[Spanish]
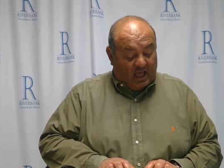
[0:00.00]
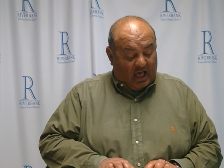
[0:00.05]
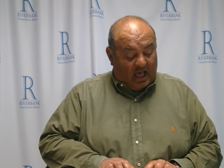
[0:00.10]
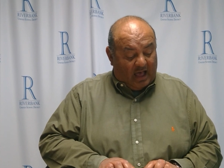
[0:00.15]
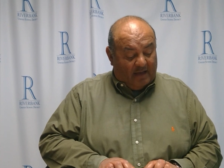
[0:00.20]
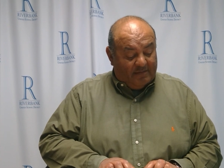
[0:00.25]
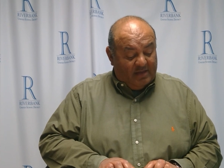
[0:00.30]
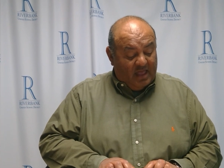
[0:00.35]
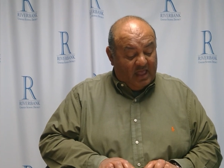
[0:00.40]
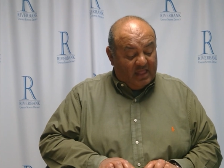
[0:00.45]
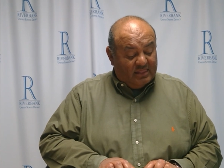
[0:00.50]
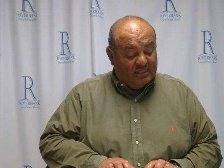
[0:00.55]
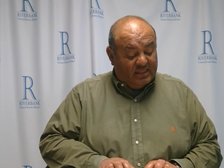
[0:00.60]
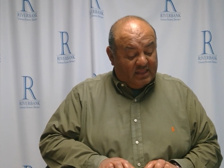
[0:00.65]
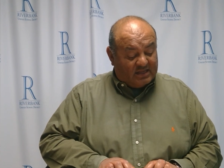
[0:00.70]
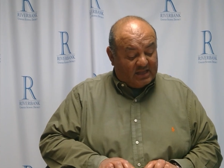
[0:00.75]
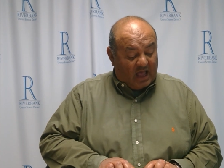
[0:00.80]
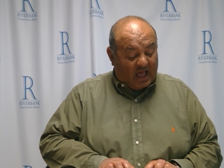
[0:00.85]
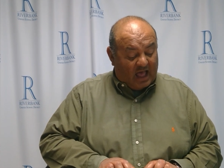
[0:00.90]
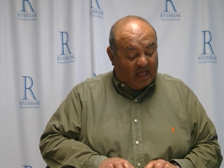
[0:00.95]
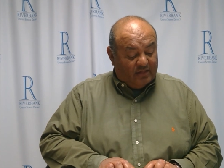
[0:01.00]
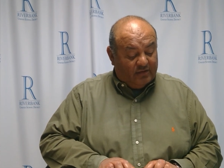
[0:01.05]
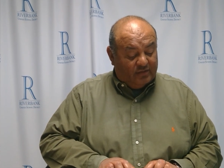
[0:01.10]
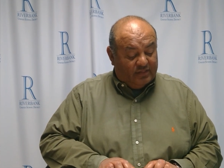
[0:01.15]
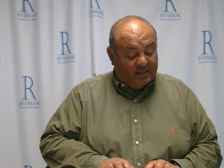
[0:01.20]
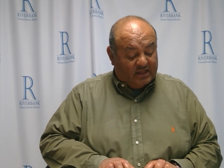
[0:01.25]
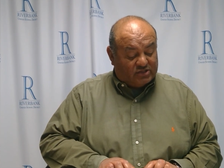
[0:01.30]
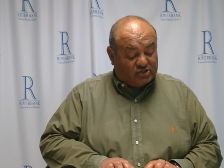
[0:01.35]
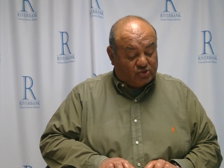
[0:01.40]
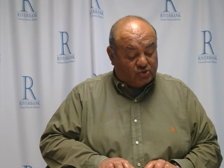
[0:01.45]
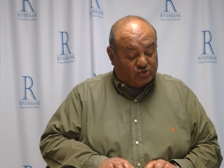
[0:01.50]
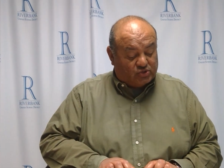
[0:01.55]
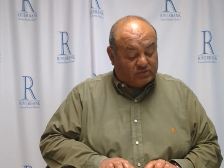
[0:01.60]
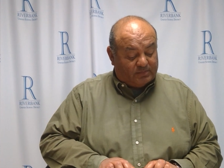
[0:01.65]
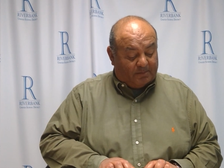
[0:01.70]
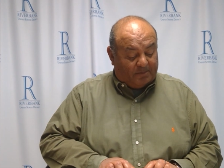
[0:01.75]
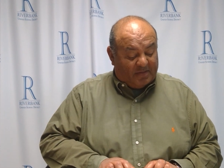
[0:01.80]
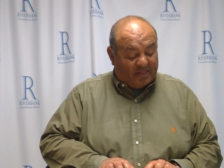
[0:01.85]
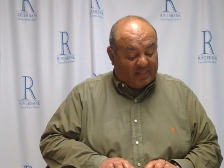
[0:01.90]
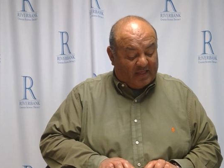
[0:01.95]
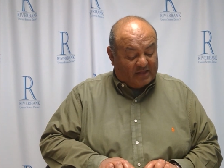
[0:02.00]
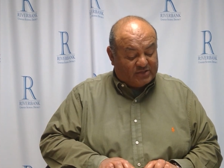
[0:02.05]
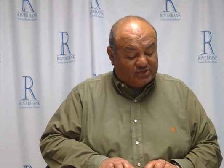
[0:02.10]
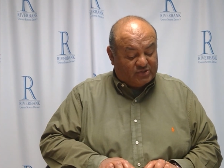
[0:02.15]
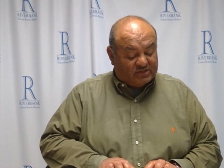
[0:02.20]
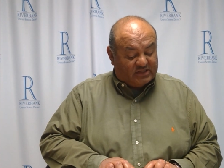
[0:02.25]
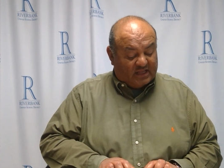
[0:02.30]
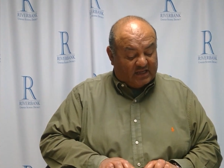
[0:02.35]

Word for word: Habían dejado de sus pedazos